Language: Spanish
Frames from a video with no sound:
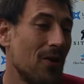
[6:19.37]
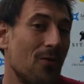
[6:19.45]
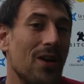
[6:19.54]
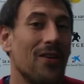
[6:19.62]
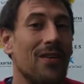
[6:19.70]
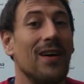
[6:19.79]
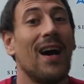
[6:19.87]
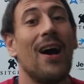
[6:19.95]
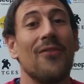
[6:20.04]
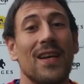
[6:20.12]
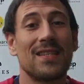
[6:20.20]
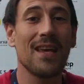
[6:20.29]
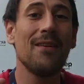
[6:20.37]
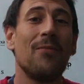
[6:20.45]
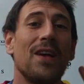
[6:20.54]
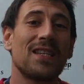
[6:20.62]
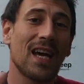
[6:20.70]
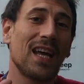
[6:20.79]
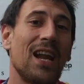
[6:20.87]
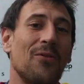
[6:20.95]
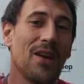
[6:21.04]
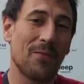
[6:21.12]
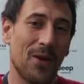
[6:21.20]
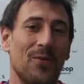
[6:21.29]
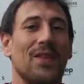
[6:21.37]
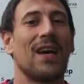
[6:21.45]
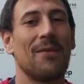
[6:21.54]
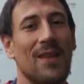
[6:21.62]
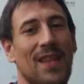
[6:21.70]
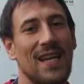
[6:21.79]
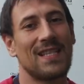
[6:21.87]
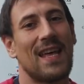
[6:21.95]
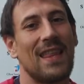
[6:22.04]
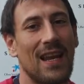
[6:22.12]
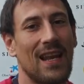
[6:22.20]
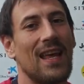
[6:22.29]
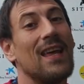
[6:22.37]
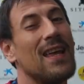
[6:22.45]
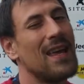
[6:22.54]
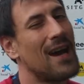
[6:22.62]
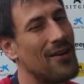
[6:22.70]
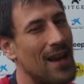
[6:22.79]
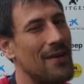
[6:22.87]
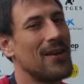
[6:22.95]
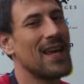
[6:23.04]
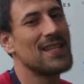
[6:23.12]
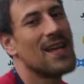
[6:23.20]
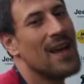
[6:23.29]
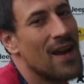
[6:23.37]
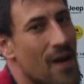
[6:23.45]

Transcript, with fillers: Pero bueno, aún así voy a sacar alguna pregunta que me interesa hacerle y ahora la veréis.